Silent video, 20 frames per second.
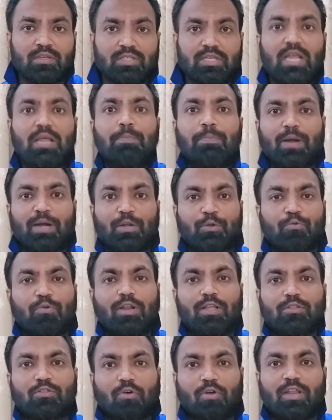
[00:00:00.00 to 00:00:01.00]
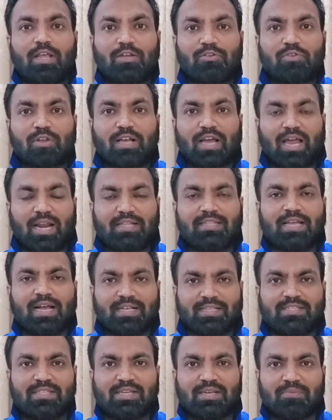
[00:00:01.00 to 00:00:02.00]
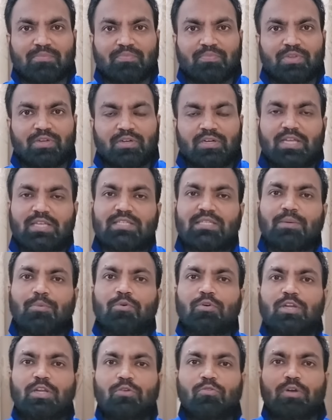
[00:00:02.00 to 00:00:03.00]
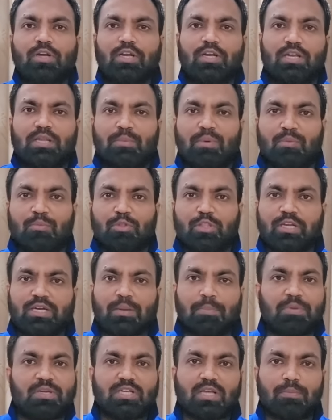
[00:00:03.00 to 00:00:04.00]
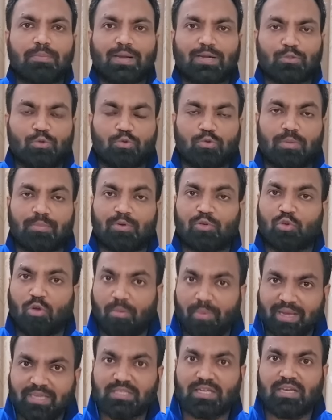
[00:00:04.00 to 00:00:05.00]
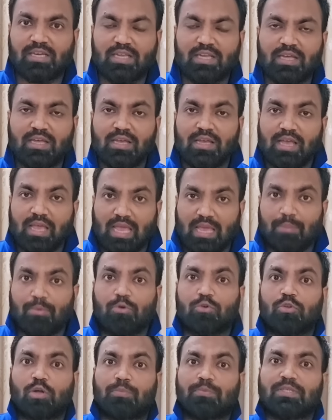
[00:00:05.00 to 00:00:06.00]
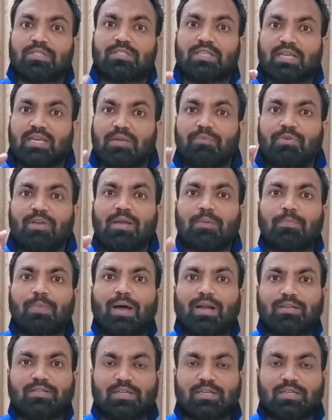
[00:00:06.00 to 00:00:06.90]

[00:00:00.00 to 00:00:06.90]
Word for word: সেই পার্টিকুলার দলে আসলে কারা থাকছেন টেস্ট এবং টি টোয়েন্টি টিমের মধ্যে একটা বিশাল পার্থক্য আমরা সবাই জানি এবং সবচেয়ে সিগনিফিক্যান্ট পার্ট